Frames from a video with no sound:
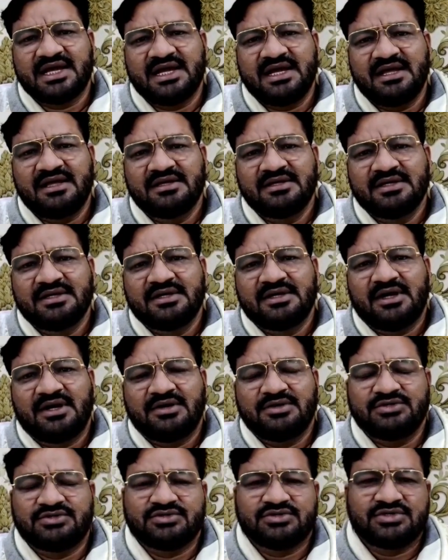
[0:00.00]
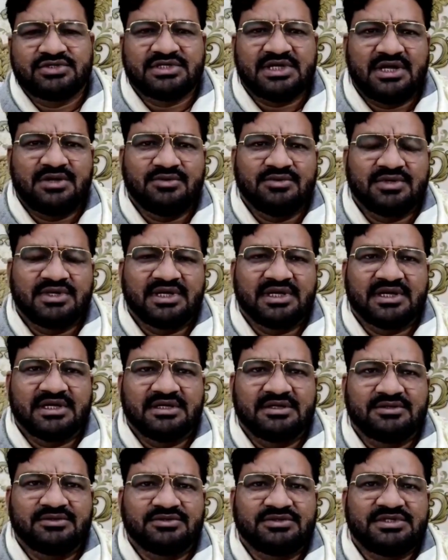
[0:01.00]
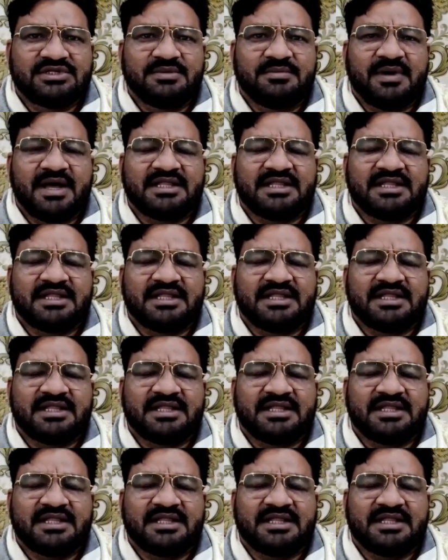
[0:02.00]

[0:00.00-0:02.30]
जाएगा और इसको चालू करेंगे दूसरी